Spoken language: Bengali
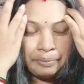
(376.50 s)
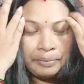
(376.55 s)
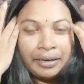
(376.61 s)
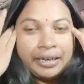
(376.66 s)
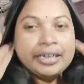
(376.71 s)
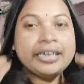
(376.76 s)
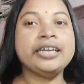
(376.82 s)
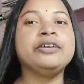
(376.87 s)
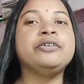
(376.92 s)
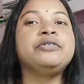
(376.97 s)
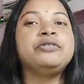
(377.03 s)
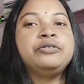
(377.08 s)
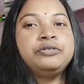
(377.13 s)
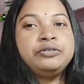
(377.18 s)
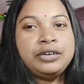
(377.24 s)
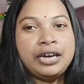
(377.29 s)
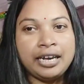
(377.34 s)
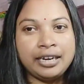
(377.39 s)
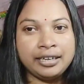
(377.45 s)
মানে কি
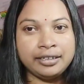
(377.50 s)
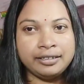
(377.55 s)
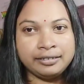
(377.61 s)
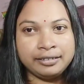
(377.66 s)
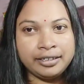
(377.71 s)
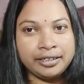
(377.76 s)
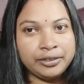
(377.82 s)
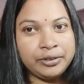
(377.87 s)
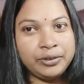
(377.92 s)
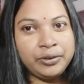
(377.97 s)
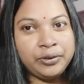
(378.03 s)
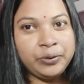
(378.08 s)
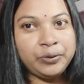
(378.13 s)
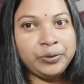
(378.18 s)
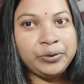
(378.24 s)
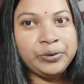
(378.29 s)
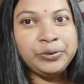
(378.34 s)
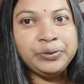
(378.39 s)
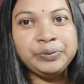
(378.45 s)
উনারে
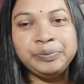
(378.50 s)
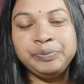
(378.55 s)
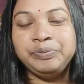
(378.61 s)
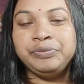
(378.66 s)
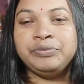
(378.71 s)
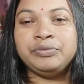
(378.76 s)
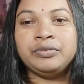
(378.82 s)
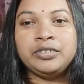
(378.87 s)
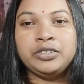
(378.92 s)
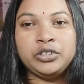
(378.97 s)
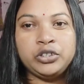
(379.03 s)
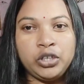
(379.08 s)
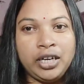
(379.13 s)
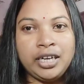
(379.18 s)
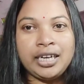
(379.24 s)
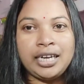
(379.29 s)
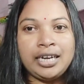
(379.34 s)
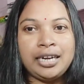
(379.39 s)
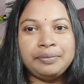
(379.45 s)
একটু
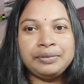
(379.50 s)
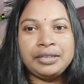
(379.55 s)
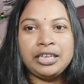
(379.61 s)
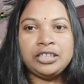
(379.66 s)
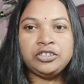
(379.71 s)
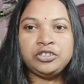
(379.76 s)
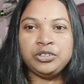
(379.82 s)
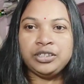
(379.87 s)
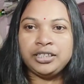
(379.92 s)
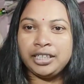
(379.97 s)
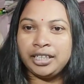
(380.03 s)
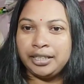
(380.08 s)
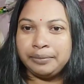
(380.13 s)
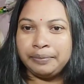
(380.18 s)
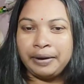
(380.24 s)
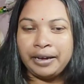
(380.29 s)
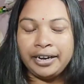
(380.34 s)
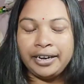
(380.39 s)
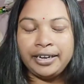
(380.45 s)
শরীর খারাপ তার জন্য
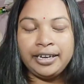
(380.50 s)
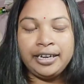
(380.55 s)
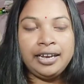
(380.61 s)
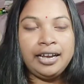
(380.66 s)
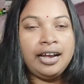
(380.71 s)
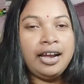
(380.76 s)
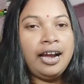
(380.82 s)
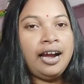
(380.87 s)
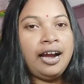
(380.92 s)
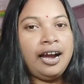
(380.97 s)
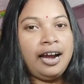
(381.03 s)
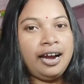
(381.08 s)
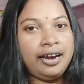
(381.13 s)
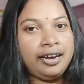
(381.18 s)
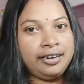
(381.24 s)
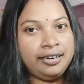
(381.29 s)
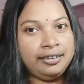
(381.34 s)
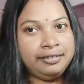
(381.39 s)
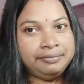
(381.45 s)
যেতে পারেনি
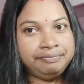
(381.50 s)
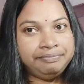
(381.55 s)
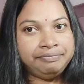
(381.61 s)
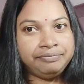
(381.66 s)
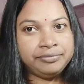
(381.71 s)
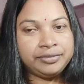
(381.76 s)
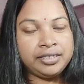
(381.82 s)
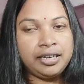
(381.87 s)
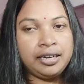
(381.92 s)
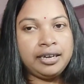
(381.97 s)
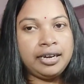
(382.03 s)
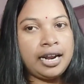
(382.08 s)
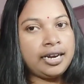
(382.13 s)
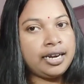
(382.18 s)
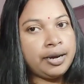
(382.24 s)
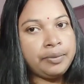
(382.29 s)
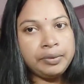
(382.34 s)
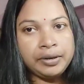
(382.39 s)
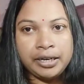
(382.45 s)
আর
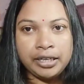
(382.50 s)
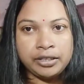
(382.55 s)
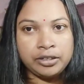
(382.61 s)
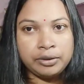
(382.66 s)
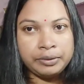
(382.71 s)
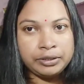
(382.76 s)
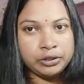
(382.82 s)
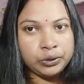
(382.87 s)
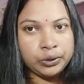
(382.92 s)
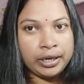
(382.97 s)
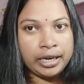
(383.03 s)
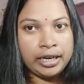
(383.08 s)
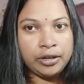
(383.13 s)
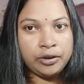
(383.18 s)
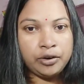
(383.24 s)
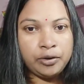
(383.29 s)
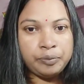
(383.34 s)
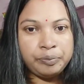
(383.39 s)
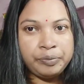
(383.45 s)
রান্নাবান্না তো আমার
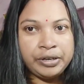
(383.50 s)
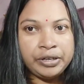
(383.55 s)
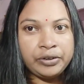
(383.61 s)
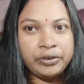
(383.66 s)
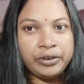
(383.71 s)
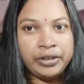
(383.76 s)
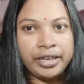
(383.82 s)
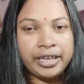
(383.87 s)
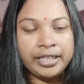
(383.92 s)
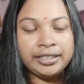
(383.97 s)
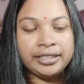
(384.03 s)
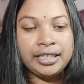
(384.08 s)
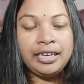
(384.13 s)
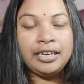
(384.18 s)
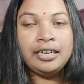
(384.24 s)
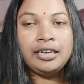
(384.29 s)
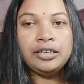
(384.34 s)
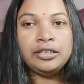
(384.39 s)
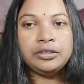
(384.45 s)
সকালে কমপ্লিট হয়ে গেছে
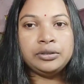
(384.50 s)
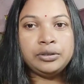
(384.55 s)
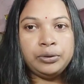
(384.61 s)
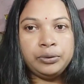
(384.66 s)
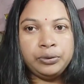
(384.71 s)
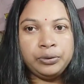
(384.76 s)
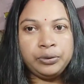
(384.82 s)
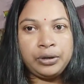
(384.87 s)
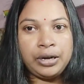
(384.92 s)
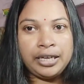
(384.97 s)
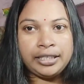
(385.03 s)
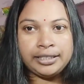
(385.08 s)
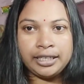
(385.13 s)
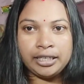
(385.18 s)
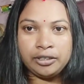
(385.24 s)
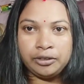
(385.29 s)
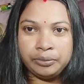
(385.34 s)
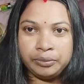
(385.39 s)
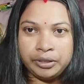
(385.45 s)
তো
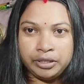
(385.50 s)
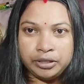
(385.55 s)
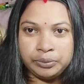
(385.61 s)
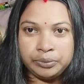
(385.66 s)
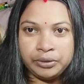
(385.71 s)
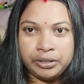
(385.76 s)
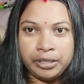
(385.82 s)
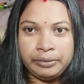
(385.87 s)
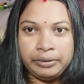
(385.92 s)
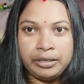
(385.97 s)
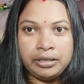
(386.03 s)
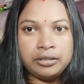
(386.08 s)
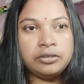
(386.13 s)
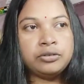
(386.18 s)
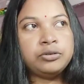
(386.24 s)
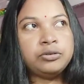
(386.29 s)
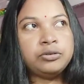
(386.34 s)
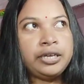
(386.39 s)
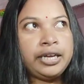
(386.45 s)
আজকে তো বৃহস্পতিবার
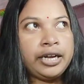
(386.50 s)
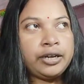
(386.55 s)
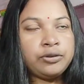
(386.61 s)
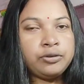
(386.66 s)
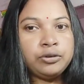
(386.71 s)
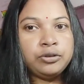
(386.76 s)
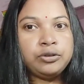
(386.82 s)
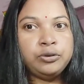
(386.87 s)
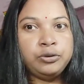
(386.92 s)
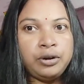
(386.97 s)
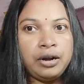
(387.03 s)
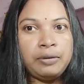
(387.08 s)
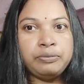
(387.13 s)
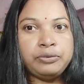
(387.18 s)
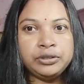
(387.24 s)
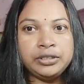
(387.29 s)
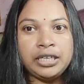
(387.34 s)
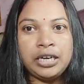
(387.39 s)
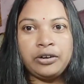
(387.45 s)
একটু ধোয়া
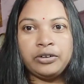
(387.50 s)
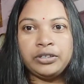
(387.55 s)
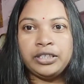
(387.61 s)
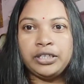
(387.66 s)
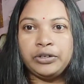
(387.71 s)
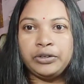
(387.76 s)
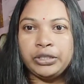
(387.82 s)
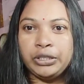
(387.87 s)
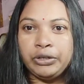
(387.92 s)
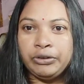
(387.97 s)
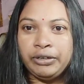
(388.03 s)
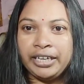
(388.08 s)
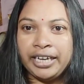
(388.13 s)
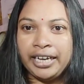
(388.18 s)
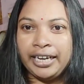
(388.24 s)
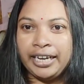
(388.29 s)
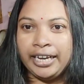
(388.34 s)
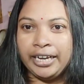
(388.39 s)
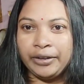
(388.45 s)
পোছা করতে করতে
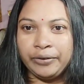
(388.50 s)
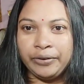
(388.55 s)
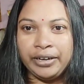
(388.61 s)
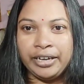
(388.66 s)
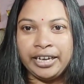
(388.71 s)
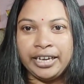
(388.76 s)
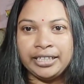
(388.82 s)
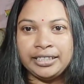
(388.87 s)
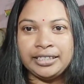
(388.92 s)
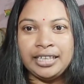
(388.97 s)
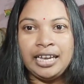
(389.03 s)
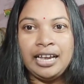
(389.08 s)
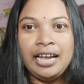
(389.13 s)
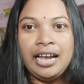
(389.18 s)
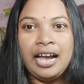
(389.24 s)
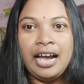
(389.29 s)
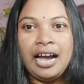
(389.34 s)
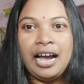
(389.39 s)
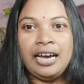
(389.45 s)
অনেকে লেট হয়ে গেছে
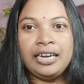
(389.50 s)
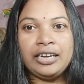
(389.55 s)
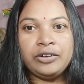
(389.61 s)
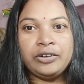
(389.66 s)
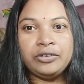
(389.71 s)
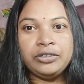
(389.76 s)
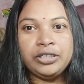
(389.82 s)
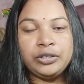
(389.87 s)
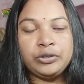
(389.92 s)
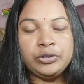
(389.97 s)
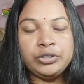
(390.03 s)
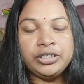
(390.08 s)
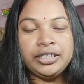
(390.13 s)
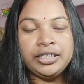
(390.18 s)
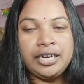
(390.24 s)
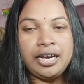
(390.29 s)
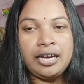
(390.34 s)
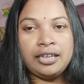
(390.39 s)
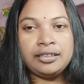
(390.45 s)
আর এখন দেখো
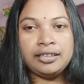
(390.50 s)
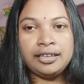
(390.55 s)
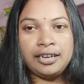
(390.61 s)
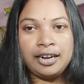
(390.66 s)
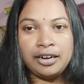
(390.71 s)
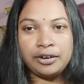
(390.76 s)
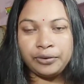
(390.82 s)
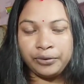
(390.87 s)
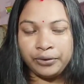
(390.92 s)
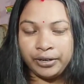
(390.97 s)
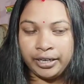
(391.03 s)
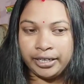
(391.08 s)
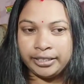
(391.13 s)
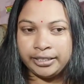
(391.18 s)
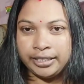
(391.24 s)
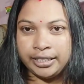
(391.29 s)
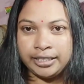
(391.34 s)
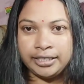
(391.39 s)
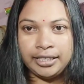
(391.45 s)
স্নান টিনান করে
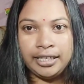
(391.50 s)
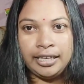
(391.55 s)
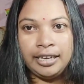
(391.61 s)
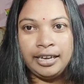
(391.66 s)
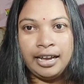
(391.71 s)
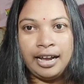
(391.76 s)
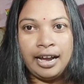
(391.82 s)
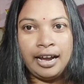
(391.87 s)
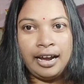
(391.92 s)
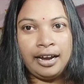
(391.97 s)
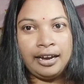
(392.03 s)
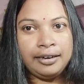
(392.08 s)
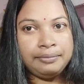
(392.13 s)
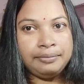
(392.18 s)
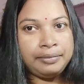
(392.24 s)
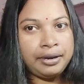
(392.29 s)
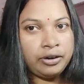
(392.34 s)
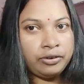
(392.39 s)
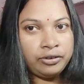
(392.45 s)
এসেছি
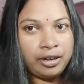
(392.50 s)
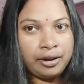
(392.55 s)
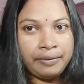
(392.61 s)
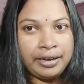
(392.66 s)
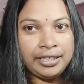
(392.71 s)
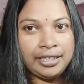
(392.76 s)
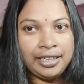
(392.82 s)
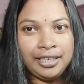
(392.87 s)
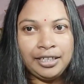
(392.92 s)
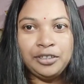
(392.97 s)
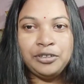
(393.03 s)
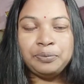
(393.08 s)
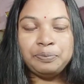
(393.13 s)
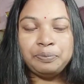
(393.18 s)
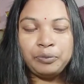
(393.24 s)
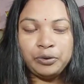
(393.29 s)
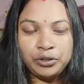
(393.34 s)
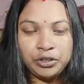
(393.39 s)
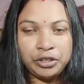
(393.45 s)
আর বারোটা বাজেনি
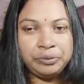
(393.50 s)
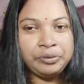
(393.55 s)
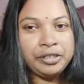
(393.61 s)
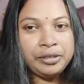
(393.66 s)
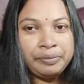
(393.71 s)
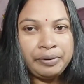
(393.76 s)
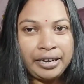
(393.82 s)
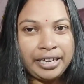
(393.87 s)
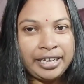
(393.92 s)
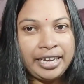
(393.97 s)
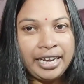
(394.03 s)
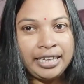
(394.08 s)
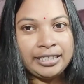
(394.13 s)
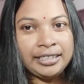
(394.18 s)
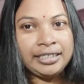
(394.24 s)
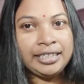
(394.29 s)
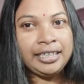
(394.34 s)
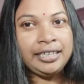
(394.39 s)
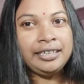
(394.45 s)
পনেরো মিনিট বাকি
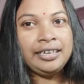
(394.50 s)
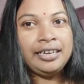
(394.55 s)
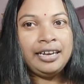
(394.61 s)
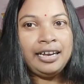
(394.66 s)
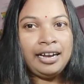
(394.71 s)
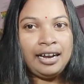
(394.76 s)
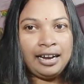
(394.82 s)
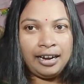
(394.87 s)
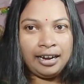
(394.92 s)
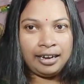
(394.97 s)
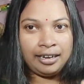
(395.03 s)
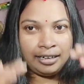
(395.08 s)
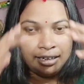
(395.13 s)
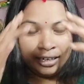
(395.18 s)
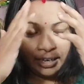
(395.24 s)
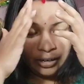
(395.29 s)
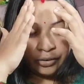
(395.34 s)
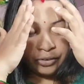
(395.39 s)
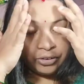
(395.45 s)
আছে আর
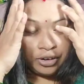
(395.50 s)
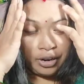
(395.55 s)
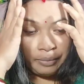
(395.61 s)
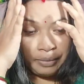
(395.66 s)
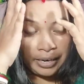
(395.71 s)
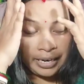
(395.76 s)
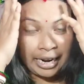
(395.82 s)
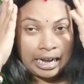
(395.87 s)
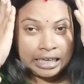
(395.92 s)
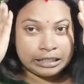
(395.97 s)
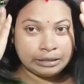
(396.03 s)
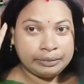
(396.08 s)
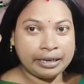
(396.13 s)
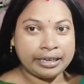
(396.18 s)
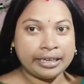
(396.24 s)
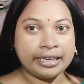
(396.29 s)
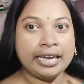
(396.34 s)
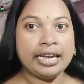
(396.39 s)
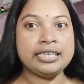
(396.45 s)
এখনও আমার কাজ
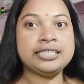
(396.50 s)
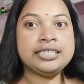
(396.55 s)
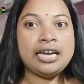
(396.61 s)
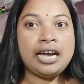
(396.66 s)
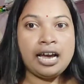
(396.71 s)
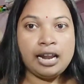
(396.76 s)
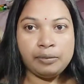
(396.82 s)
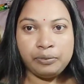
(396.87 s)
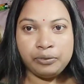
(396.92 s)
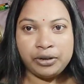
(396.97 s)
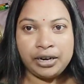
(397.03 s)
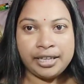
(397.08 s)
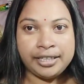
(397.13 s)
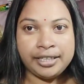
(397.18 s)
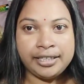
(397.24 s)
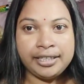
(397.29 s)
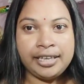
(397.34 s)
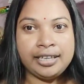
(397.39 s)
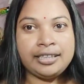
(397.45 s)
বাকি আছে আলপনা
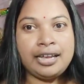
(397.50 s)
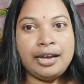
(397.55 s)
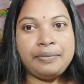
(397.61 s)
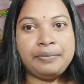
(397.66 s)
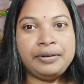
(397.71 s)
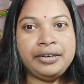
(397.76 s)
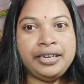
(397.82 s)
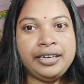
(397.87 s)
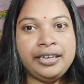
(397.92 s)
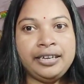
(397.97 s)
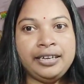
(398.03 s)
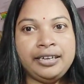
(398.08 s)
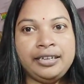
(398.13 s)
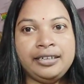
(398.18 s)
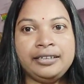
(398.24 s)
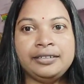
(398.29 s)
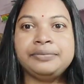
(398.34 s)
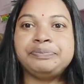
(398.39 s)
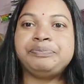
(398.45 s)
দিতে তারপরে
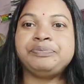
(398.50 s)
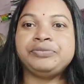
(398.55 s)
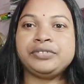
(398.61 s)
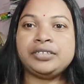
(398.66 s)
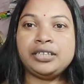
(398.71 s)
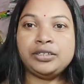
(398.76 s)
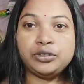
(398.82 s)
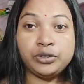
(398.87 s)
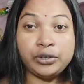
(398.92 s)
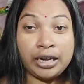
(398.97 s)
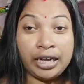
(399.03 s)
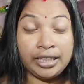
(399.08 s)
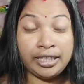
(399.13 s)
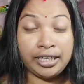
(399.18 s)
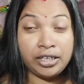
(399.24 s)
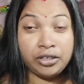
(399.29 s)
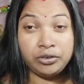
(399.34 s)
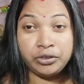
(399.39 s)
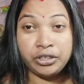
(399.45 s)
সকাল
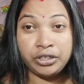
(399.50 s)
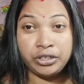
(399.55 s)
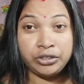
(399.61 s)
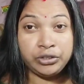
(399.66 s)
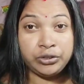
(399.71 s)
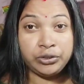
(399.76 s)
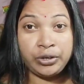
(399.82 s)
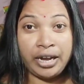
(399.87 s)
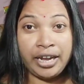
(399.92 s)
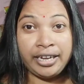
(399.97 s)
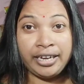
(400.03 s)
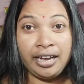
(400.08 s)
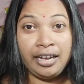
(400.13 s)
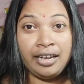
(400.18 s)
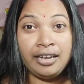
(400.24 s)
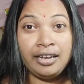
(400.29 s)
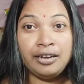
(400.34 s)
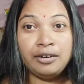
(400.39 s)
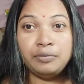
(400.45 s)
থেকে কিচ্ছু খাই
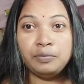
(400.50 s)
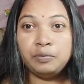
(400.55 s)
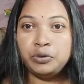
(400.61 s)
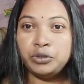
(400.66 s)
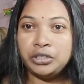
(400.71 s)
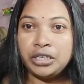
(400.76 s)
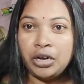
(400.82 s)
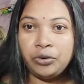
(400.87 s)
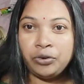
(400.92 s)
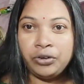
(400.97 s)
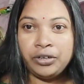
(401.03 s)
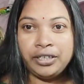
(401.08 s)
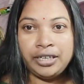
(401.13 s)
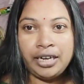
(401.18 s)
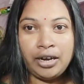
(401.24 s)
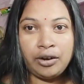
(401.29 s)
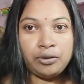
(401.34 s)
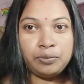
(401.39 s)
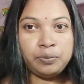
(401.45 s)
না পূজাও করি
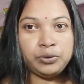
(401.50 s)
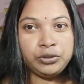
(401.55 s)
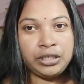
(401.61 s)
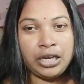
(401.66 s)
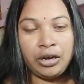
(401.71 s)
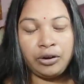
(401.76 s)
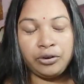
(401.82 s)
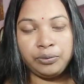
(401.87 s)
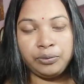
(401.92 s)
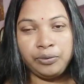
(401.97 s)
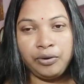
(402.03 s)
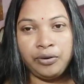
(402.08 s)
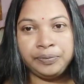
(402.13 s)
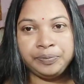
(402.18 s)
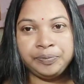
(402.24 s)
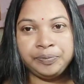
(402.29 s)
না এখন পূজা করব